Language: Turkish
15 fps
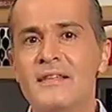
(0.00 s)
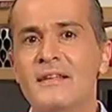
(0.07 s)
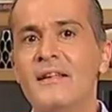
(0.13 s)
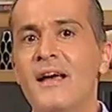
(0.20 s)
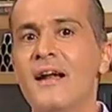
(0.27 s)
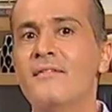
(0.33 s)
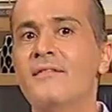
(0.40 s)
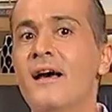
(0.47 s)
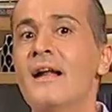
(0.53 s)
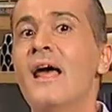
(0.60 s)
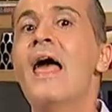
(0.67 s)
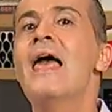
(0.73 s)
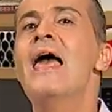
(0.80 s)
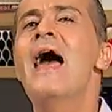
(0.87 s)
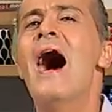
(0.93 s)
lezzetli tarifler.
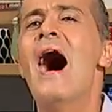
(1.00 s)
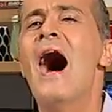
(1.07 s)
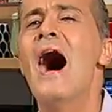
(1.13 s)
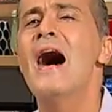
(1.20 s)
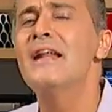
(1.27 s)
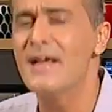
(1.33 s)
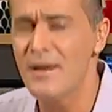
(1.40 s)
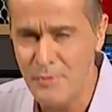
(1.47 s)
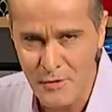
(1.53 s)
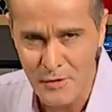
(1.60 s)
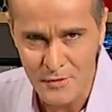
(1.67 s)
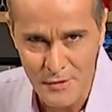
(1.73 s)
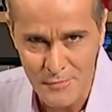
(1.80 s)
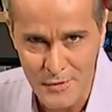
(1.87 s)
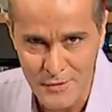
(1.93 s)
Harika bir
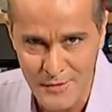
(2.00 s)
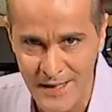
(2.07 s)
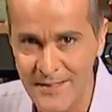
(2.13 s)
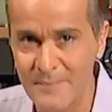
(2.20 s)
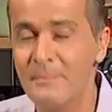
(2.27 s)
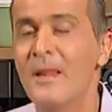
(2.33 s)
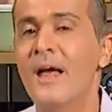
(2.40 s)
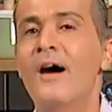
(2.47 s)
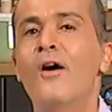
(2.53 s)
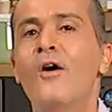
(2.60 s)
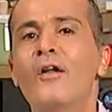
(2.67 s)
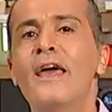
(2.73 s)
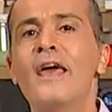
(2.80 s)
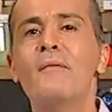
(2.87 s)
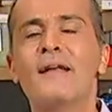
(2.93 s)
konuğumuz var.
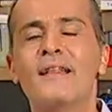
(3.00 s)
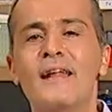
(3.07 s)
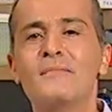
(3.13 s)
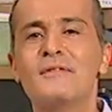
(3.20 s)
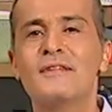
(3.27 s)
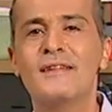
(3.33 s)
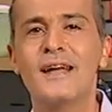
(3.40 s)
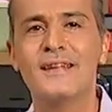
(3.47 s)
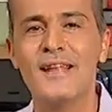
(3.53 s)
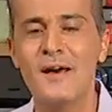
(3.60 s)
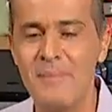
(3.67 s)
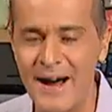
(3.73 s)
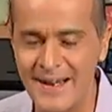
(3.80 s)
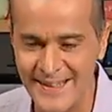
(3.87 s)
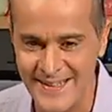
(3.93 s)
Ona yemeklerimizin
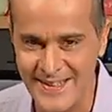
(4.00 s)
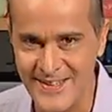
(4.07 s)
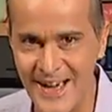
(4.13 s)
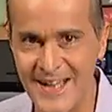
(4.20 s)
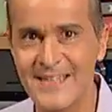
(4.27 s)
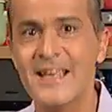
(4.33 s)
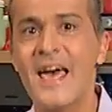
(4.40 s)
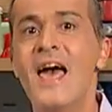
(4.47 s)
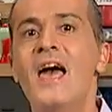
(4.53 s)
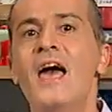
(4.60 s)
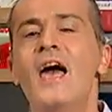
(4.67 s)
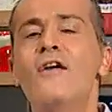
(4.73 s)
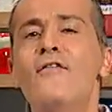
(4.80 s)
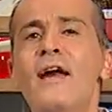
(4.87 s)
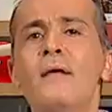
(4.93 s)
tadına baktıracağız.
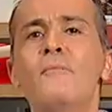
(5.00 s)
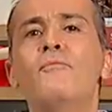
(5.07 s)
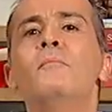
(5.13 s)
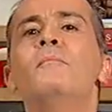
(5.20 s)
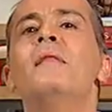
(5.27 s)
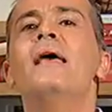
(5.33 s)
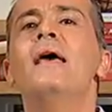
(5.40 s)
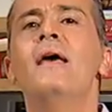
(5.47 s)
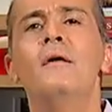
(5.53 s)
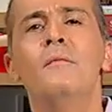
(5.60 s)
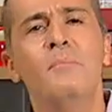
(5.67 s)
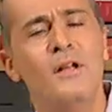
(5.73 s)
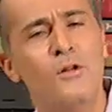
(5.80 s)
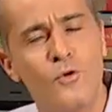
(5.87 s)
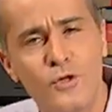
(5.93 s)
Efendim
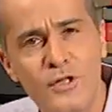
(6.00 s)
bir